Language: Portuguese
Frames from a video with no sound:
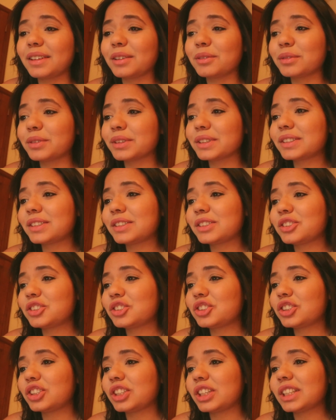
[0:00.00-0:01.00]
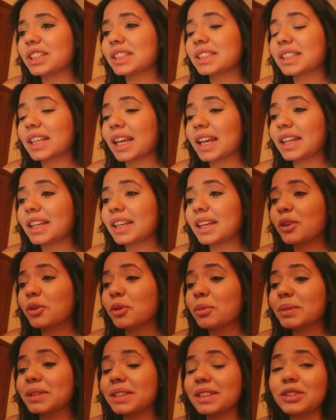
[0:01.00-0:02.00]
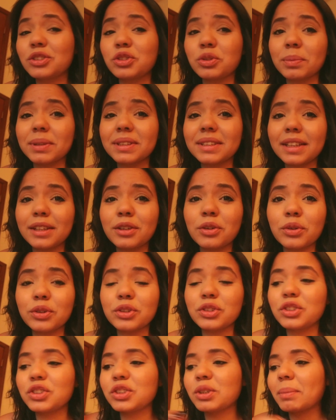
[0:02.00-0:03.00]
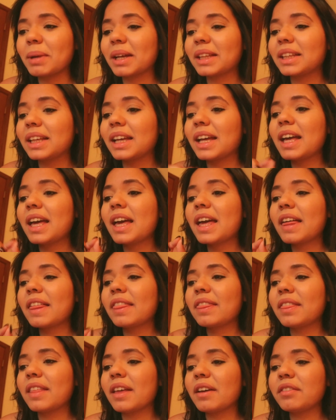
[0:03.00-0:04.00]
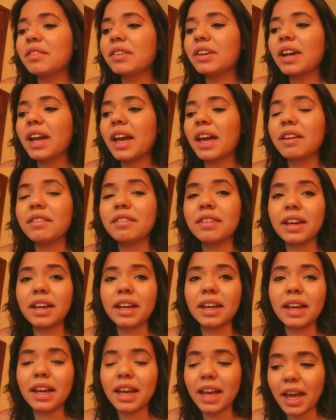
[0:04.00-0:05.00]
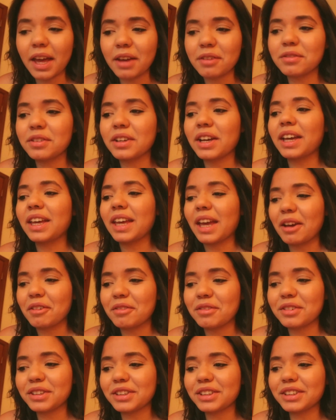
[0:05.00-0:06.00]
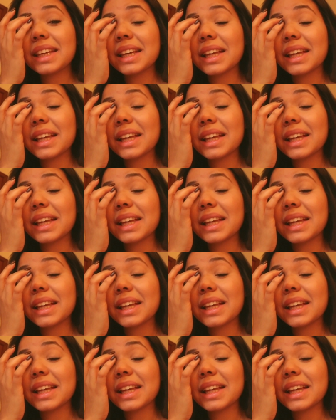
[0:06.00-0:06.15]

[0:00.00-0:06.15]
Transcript: Eu vou assistir série. Eu comecei a assistir uma série hoje chamada Never Have I, Have I Ever.